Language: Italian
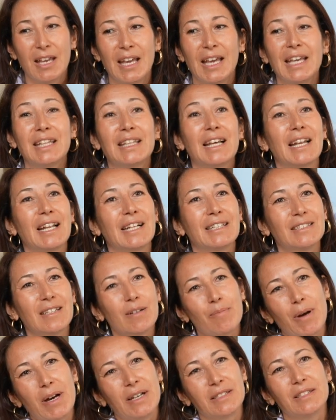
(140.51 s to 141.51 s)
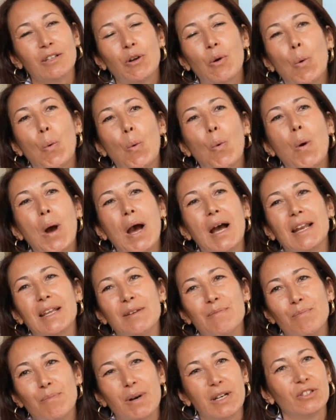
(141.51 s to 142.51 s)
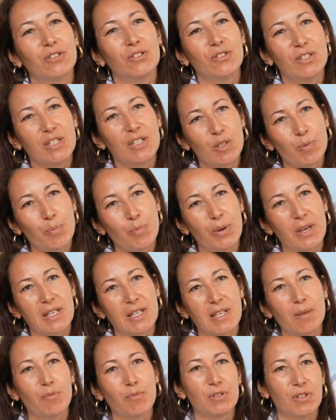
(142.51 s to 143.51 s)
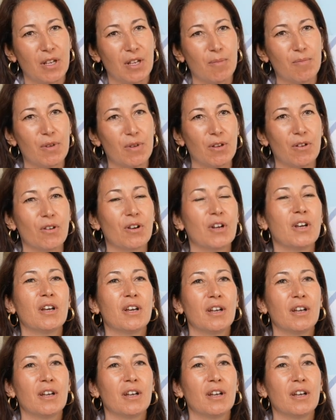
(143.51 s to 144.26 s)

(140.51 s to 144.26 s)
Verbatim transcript: e dall'altra parte quale impatto di spesa potrebbero